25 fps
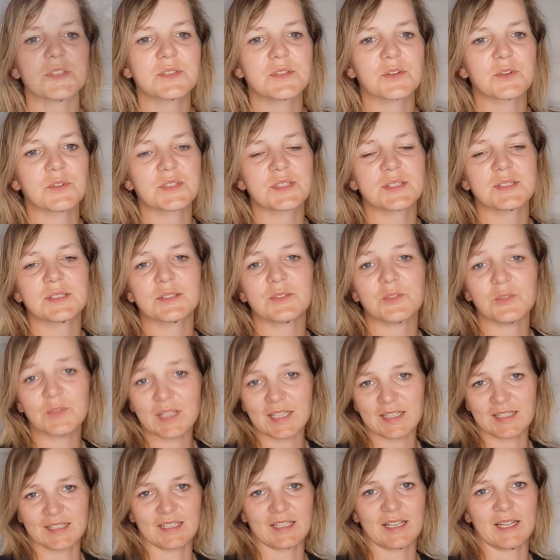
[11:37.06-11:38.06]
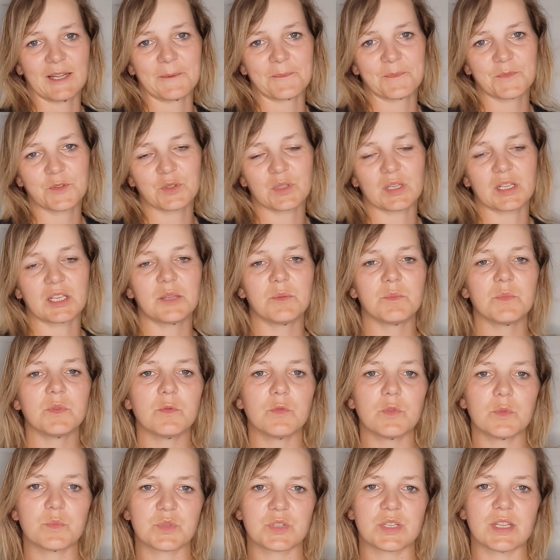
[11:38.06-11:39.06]
drodzy, to na tyle. To taki
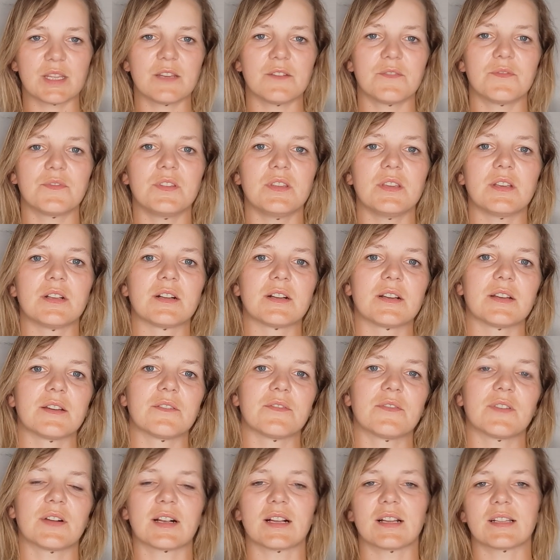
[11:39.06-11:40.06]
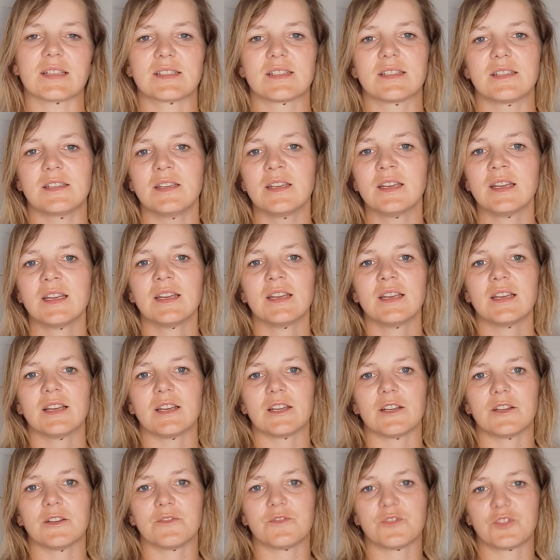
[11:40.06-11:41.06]
miły przerywnik e, wakacji
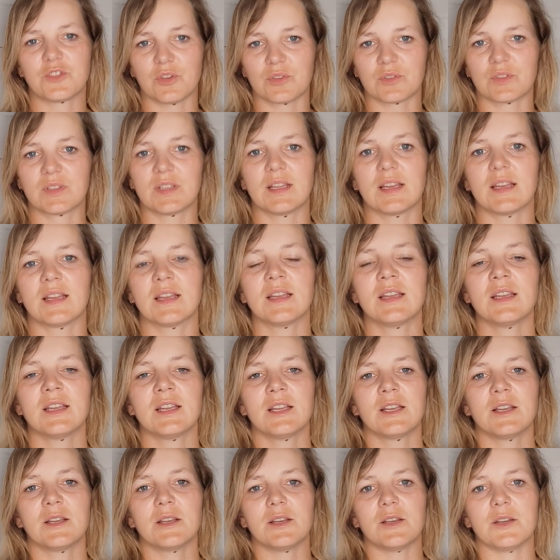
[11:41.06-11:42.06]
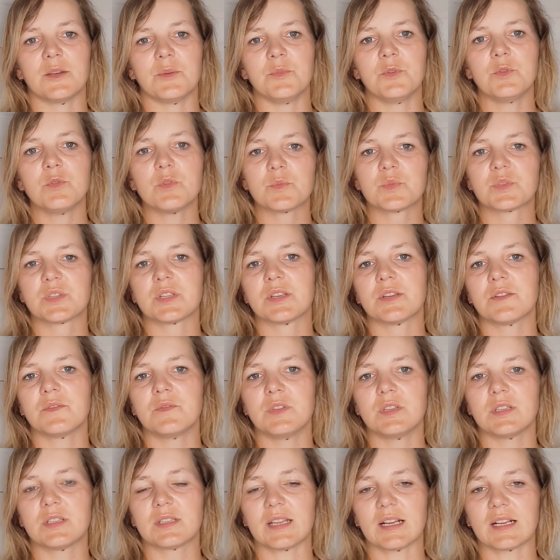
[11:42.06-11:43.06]
e, w siodle. E, miły
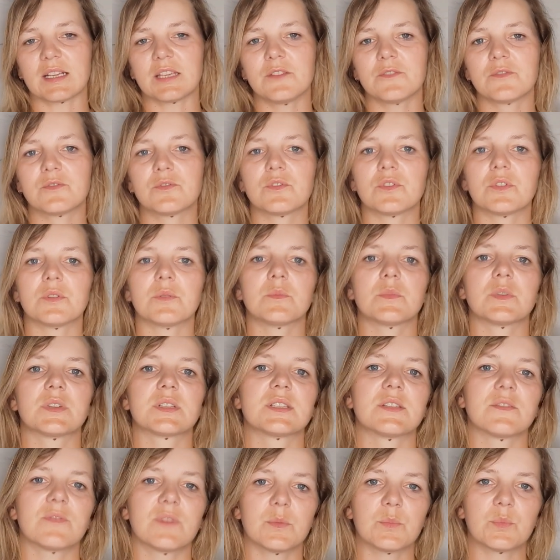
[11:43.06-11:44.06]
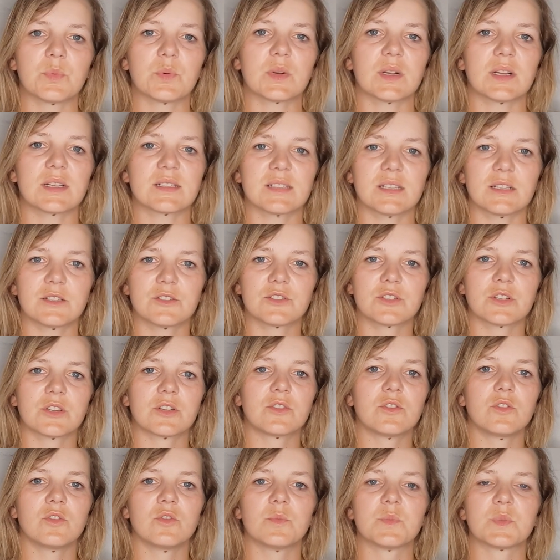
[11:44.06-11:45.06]
przerywnik taki, w którym chcę Wam pokazać, że
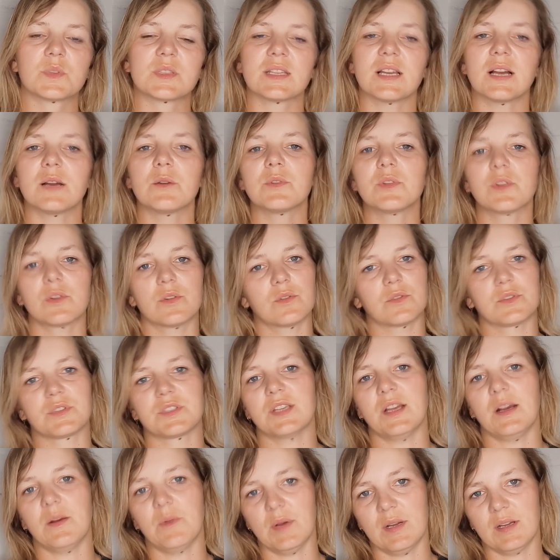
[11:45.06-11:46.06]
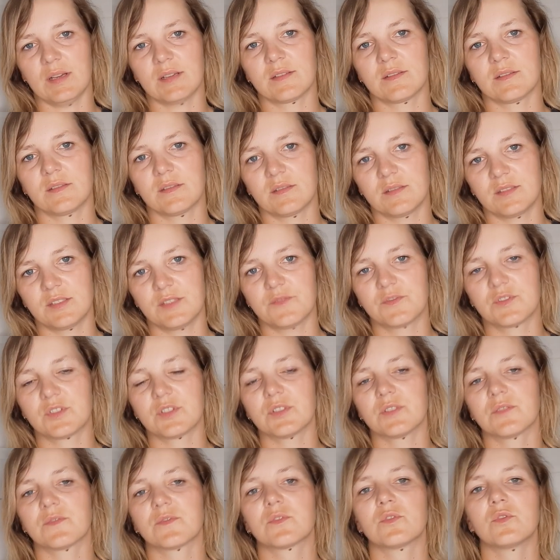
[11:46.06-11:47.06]
klub cały rok działa.
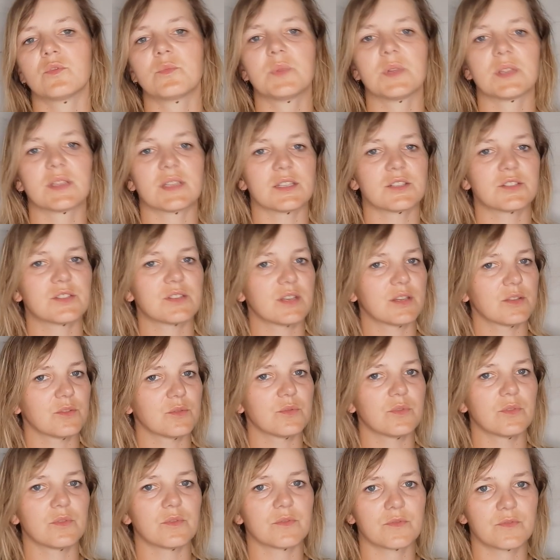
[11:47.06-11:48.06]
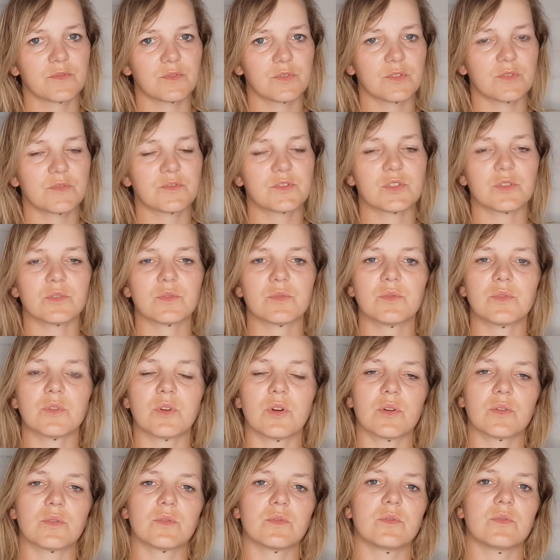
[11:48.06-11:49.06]
Dziewczyny w klubie też trenują w, w ciągu
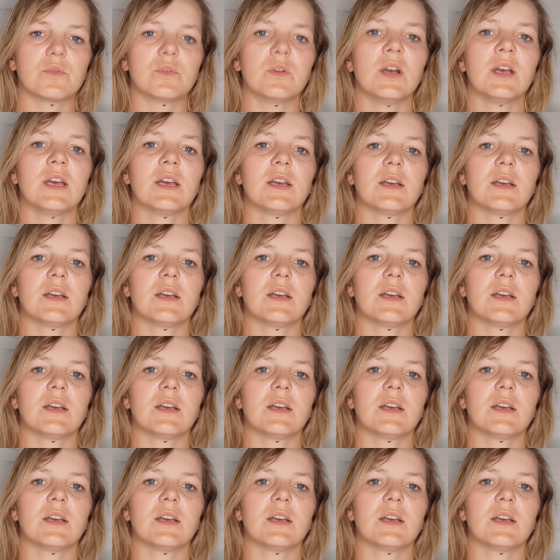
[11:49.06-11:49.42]
roku,